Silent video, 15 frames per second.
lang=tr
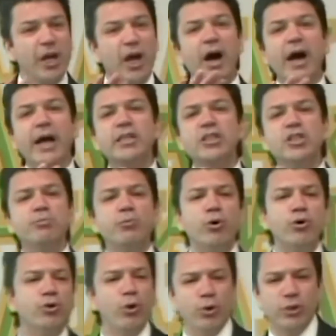Aynı
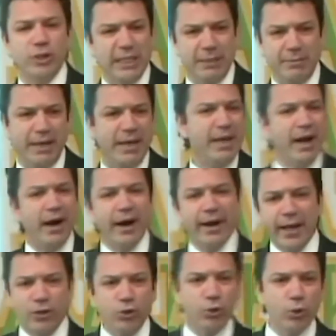sporda olduğu gibi,
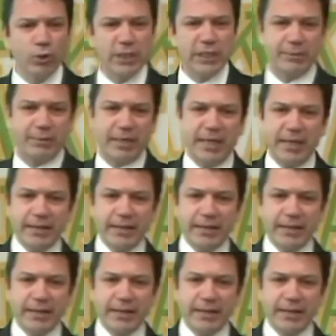hayatta olduğu gibi.